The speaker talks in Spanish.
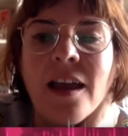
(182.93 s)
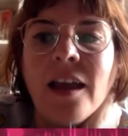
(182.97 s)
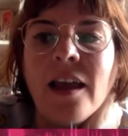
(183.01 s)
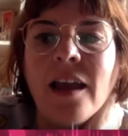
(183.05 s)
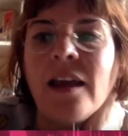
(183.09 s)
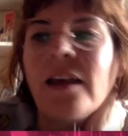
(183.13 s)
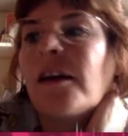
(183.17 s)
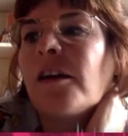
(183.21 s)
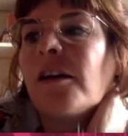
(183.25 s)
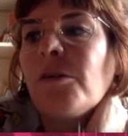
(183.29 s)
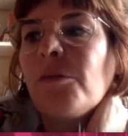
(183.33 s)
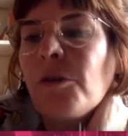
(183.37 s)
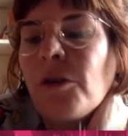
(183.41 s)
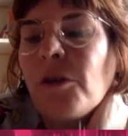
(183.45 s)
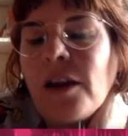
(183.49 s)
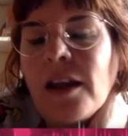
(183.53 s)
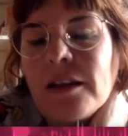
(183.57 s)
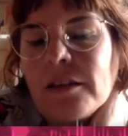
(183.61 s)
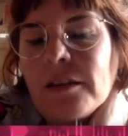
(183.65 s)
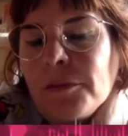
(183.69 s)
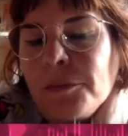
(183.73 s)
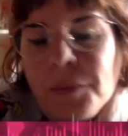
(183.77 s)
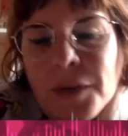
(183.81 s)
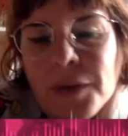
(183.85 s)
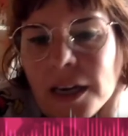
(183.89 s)
es como
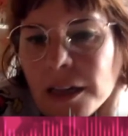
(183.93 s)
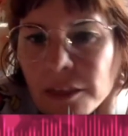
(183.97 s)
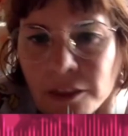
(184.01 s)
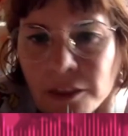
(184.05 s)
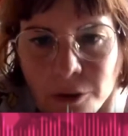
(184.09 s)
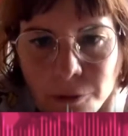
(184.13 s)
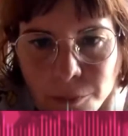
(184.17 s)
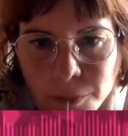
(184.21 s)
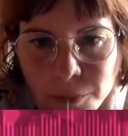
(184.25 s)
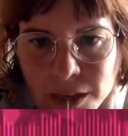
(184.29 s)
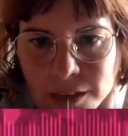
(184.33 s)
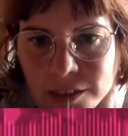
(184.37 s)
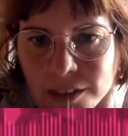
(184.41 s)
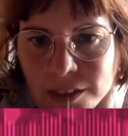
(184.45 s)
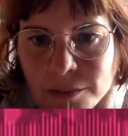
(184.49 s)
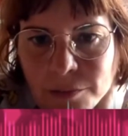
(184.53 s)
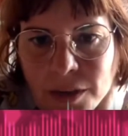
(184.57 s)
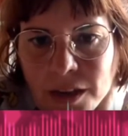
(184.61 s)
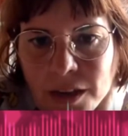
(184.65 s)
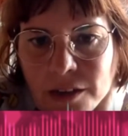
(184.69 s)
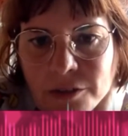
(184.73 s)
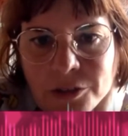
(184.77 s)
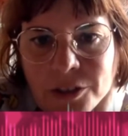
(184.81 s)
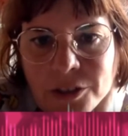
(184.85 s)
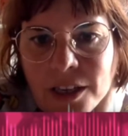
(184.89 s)
la inspiración
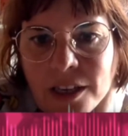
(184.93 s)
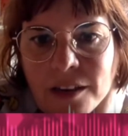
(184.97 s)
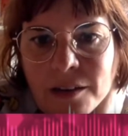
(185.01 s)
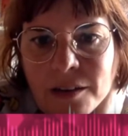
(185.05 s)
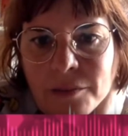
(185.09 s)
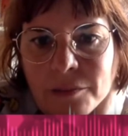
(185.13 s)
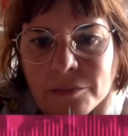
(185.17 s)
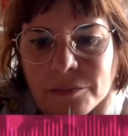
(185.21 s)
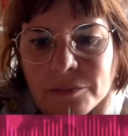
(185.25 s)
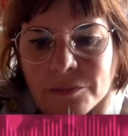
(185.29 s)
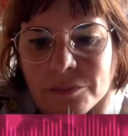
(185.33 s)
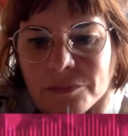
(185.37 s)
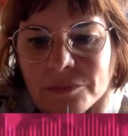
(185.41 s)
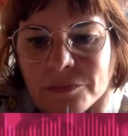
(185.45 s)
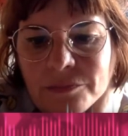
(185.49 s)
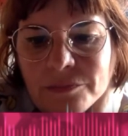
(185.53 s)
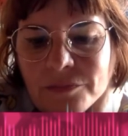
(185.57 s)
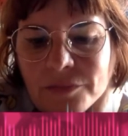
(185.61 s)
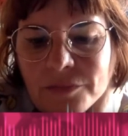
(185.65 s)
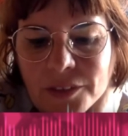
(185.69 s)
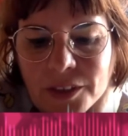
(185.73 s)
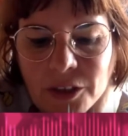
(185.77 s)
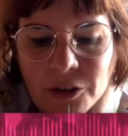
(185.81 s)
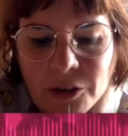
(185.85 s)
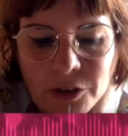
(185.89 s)
máxima. O sea,
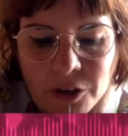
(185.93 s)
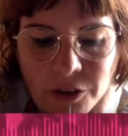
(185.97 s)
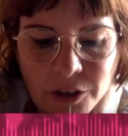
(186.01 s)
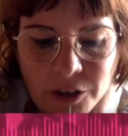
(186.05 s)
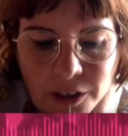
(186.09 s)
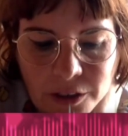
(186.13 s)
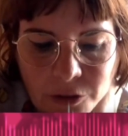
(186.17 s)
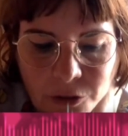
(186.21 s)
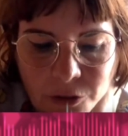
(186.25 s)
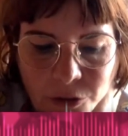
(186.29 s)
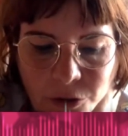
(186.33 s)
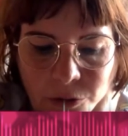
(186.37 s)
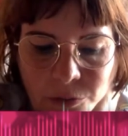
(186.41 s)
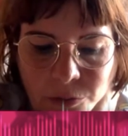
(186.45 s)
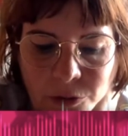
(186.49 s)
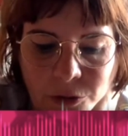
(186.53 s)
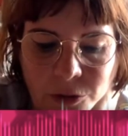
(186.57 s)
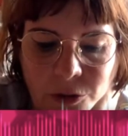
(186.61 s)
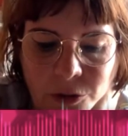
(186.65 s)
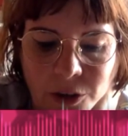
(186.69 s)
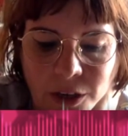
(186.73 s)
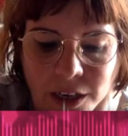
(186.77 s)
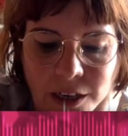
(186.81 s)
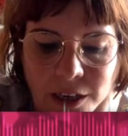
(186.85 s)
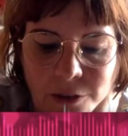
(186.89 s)
yo creo que todo el
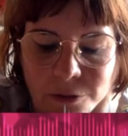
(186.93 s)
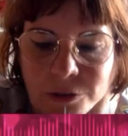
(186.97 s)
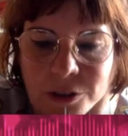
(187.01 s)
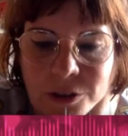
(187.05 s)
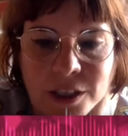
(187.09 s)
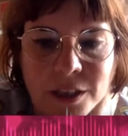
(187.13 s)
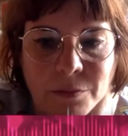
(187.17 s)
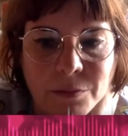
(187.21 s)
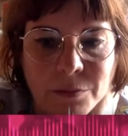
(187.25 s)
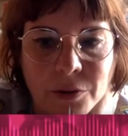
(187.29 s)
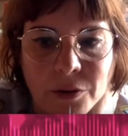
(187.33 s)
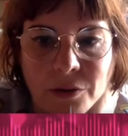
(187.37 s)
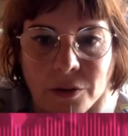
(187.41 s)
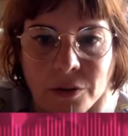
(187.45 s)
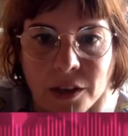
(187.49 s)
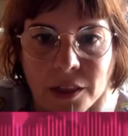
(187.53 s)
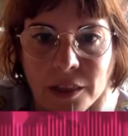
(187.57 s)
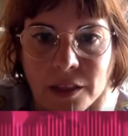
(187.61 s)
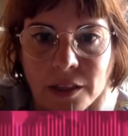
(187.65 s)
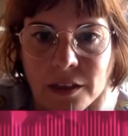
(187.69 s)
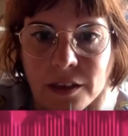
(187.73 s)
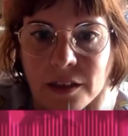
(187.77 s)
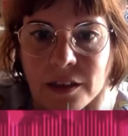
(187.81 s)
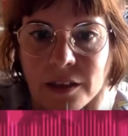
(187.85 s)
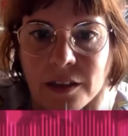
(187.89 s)
mundo que le guste un poco
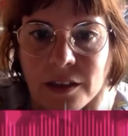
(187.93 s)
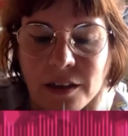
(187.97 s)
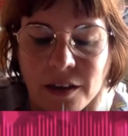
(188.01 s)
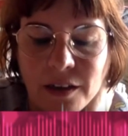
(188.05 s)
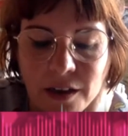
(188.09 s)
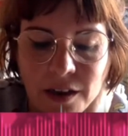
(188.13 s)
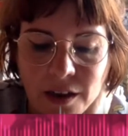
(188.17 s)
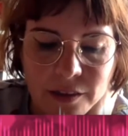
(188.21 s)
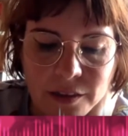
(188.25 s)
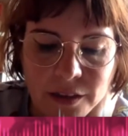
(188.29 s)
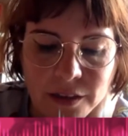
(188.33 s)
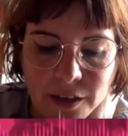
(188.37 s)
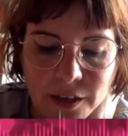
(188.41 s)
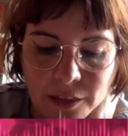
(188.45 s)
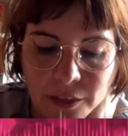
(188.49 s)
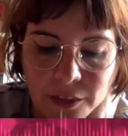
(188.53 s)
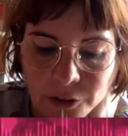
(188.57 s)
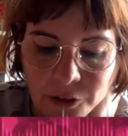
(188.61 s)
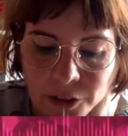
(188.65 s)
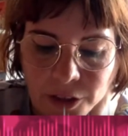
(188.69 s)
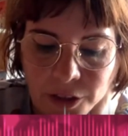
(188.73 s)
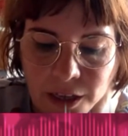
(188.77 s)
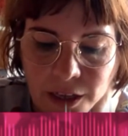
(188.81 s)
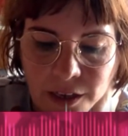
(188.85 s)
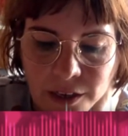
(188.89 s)
hacer
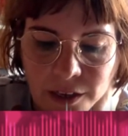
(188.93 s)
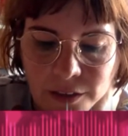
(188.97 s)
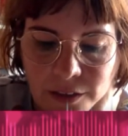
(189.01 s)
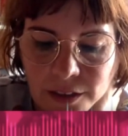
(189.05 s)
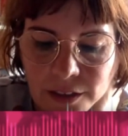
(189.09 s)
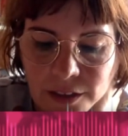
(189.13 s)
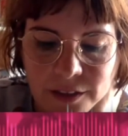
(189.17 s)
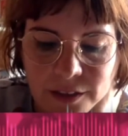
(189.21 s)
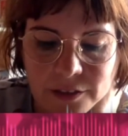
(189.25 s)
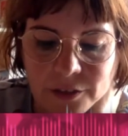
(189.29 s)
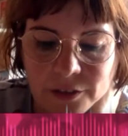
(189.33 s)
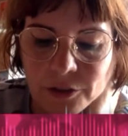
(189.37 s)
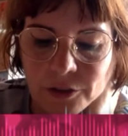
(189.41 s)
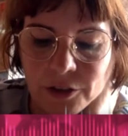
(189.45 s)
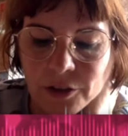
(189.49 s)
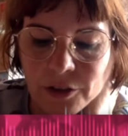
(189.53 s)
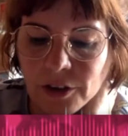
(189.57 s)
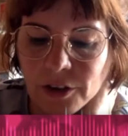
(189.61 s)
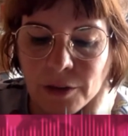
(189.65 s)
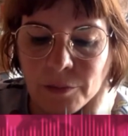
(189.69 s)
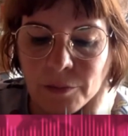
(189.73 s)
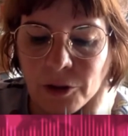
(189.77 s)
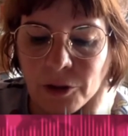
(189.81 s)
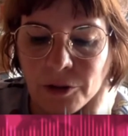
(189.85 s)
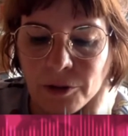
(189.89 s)
dirección de arte, yo creo
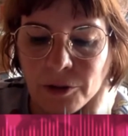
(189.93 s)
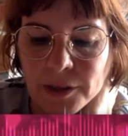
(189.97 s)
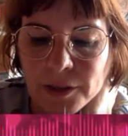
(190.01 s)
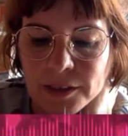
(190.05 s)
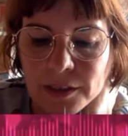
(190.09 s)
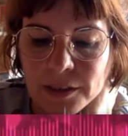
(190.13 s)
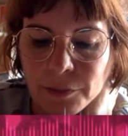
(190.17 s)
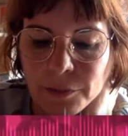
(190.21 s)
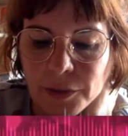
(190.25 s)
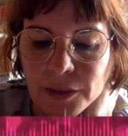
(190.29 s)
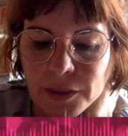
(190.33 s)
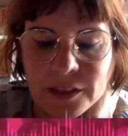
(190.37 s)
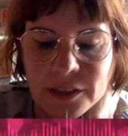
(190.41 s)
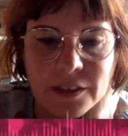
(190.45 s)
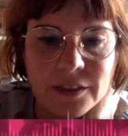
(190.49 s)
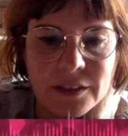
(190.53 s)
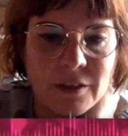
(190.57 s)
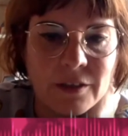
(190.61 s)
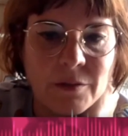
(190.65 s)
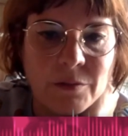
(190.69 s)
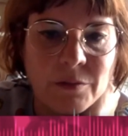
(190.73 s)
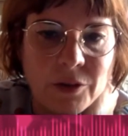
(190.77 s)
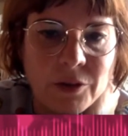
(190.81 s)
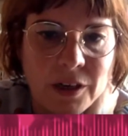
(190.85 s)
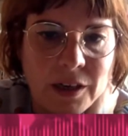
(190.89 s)
que Almodóvar siempre es
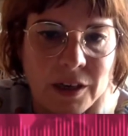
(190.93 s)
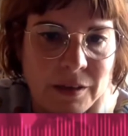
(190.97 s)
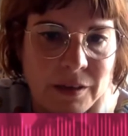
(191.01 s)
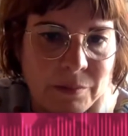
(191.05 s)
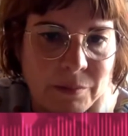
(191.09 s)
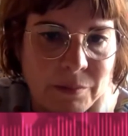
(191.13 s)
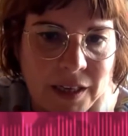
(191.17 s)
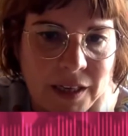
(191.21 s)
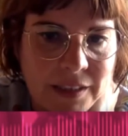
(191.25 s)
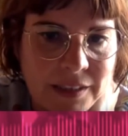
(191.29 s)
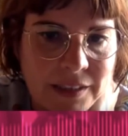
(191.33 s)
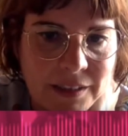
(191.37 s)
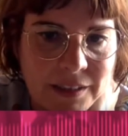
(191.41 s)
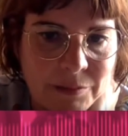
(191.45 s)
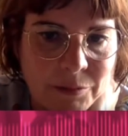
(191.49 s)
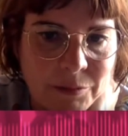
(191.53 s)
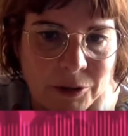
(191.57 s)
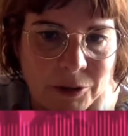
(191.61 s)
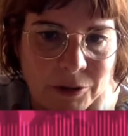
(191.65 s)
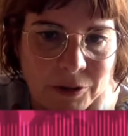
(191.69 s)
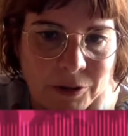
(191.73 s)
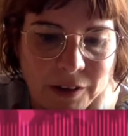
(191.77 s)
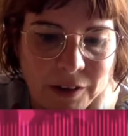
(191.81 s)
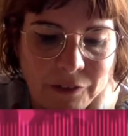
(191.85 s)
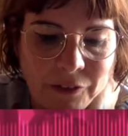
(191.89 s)
como el
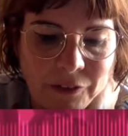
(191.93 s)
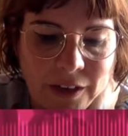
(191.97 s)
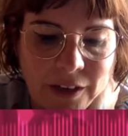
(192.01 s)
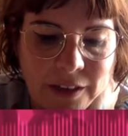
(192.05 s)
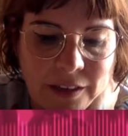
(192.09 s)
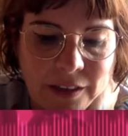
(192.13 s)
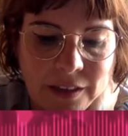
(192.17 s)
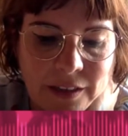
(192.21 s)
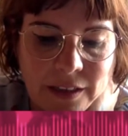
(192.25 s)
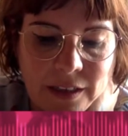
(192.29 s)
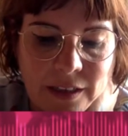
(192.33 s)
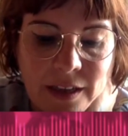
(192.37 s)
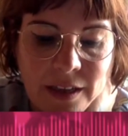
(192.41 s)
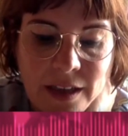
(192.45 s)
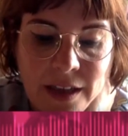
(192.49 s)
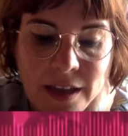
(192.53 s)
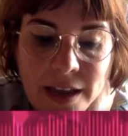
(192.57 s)
máximo referente.